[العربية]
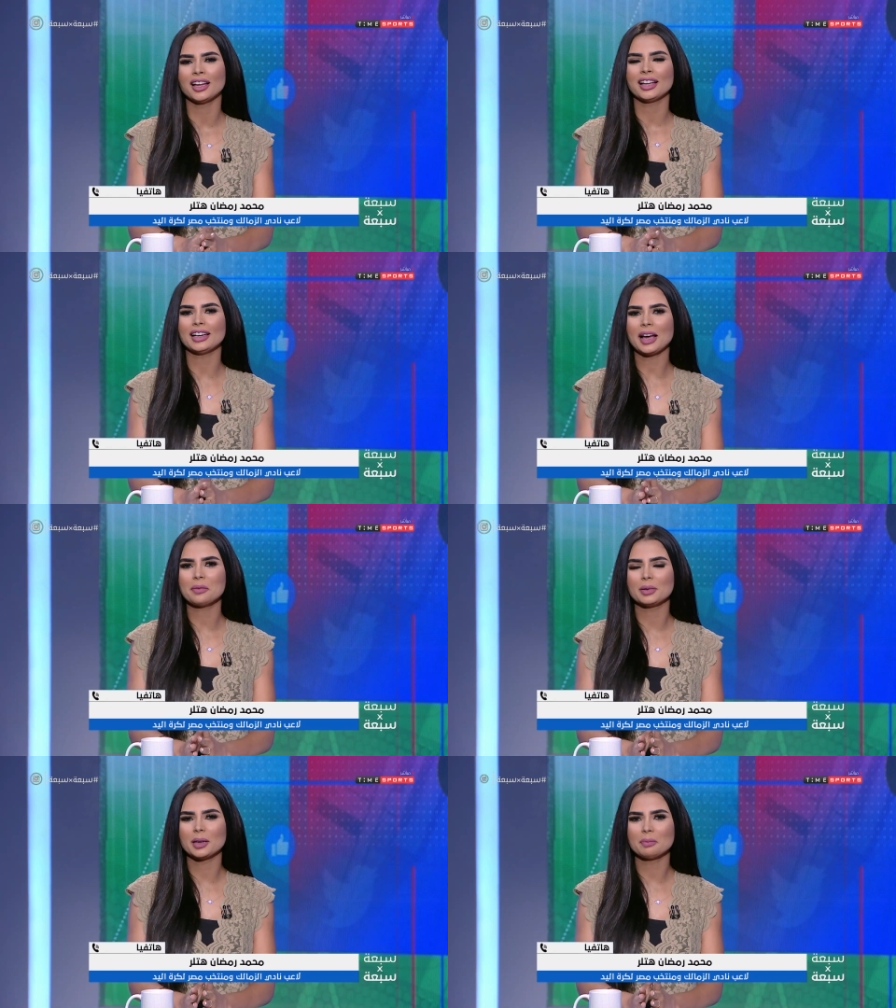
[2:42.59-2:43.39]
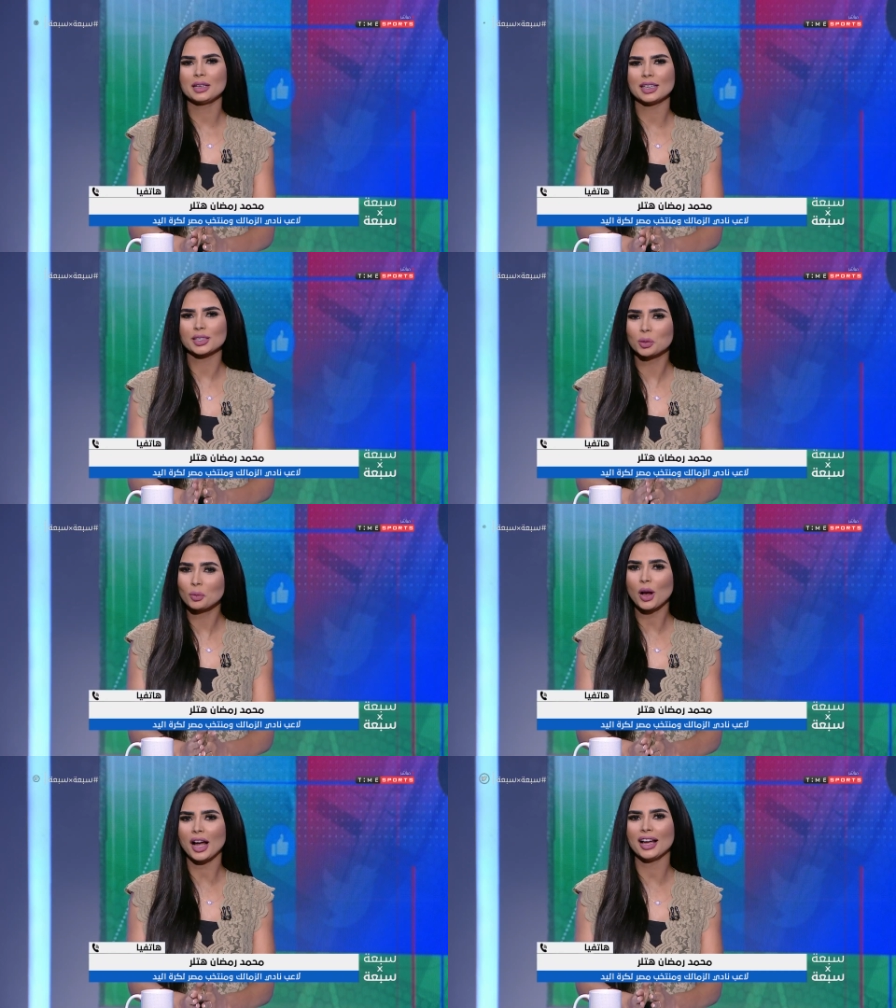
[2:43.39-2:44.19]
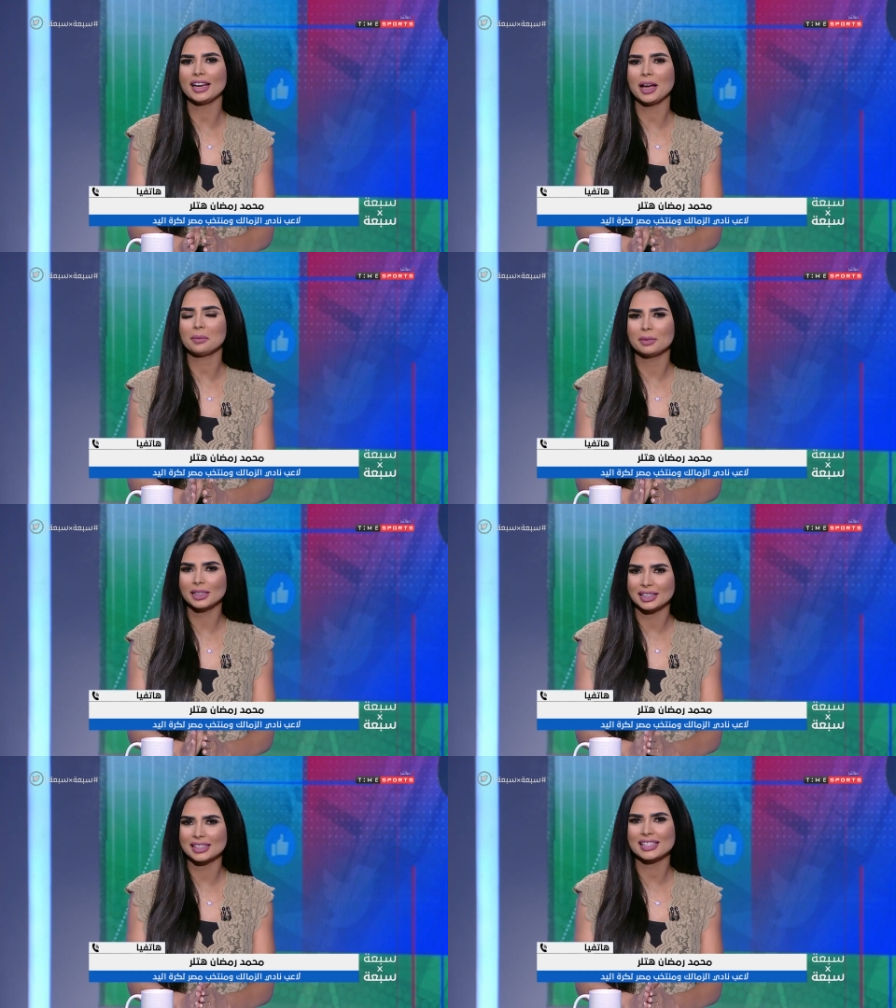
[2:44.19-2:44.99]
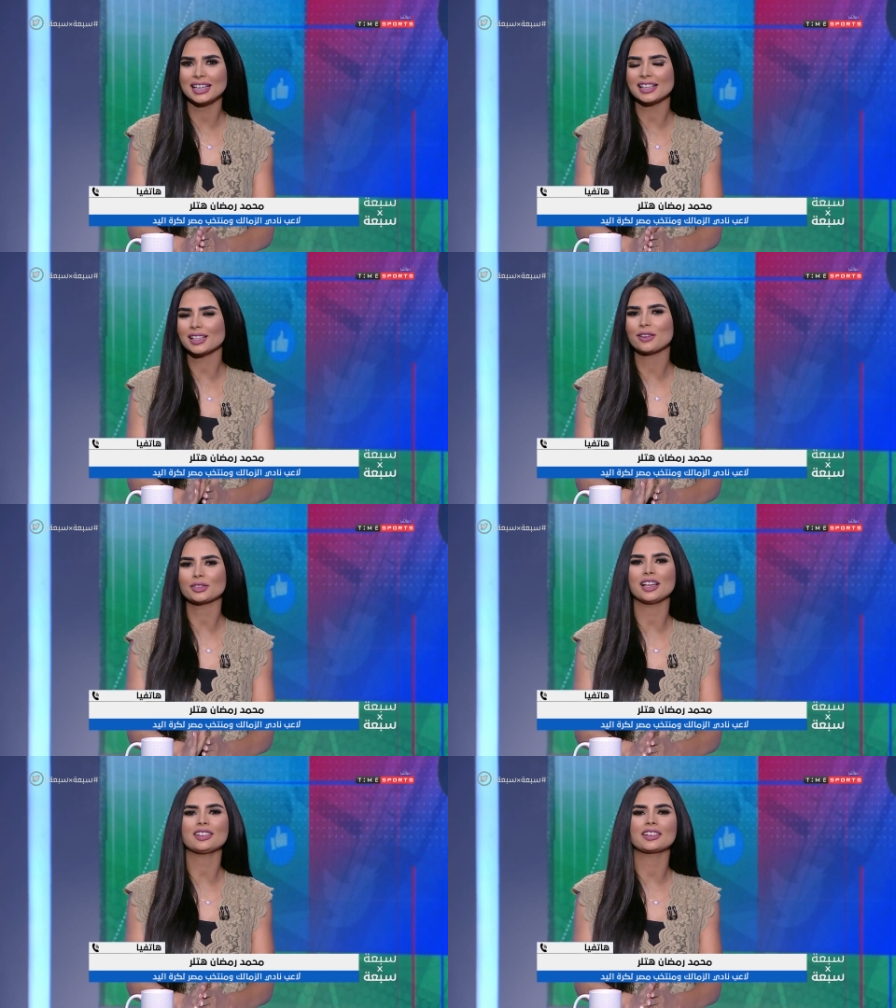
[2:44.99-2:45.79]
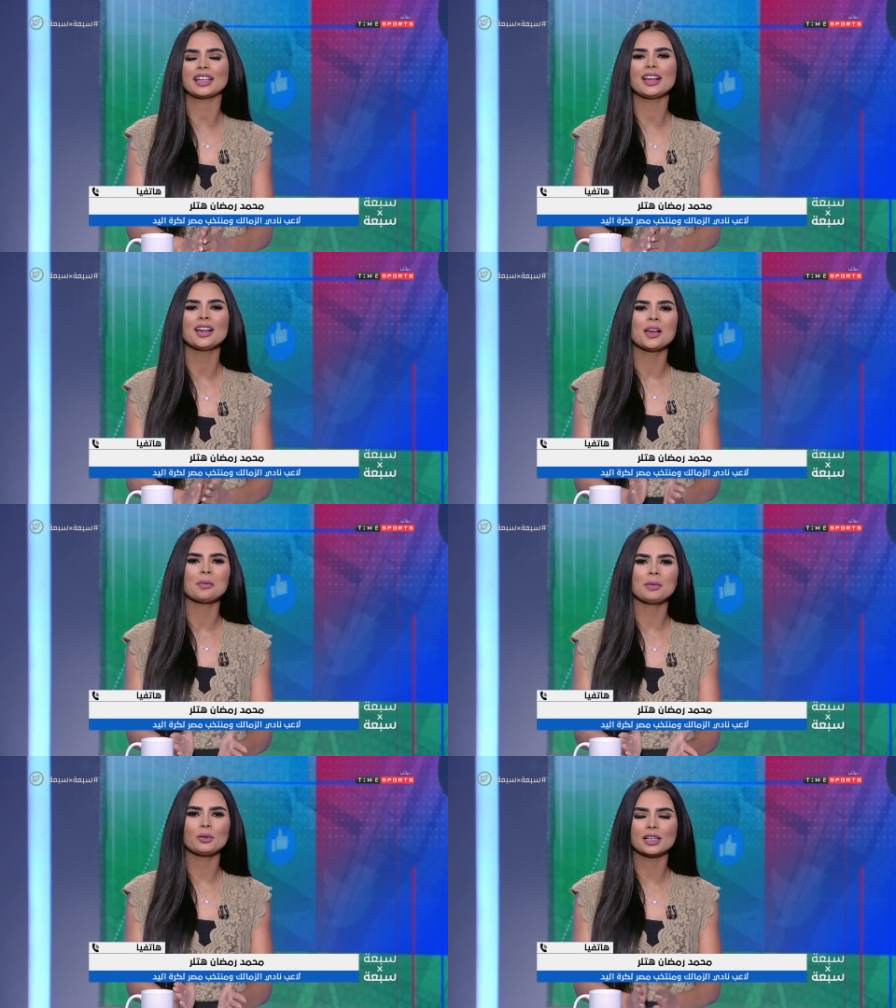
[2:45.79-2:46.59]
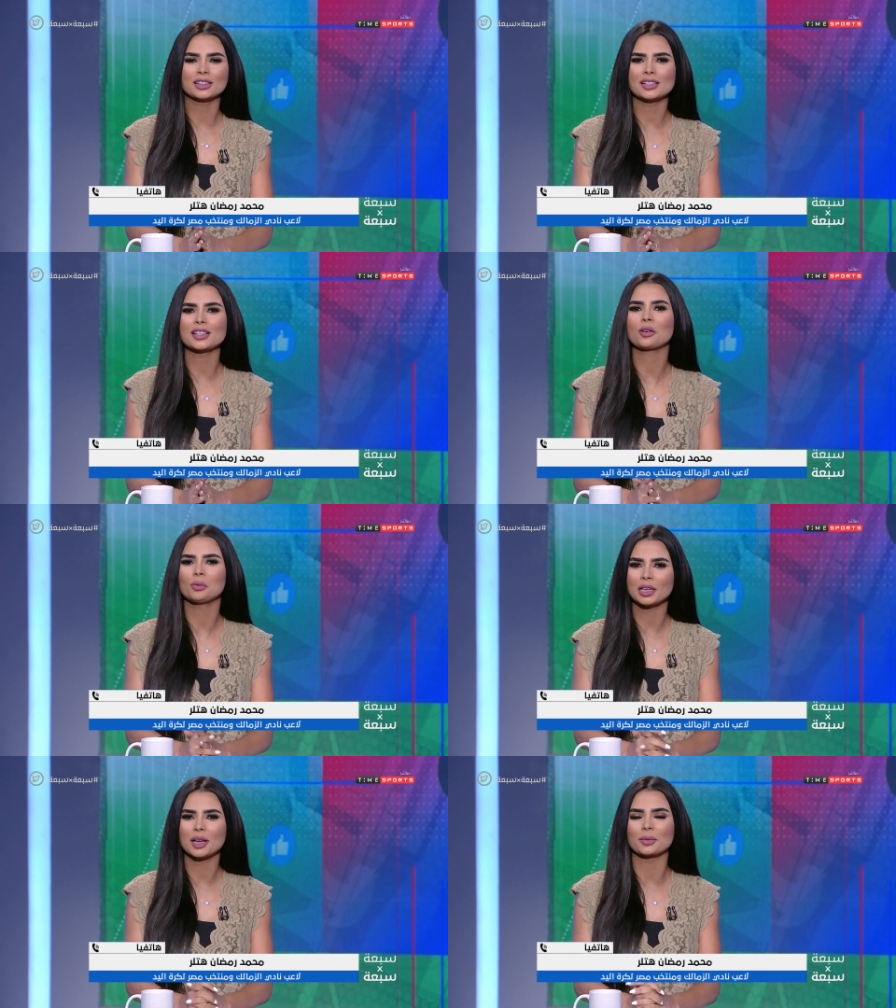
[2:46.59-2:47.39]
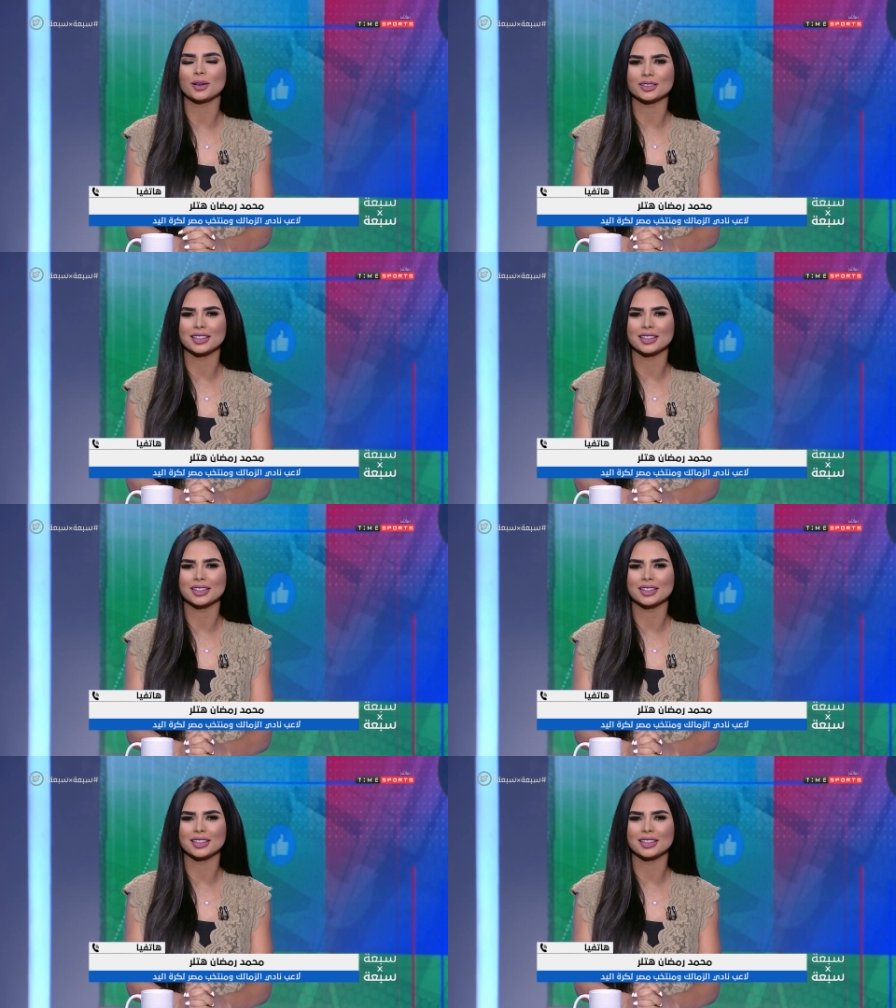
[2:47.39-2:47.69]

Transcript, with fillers: لاعب من سموحه لاعب من الجزيره عايز اعرف تعليقك ايه من وجهه نظرك ومن خبراتك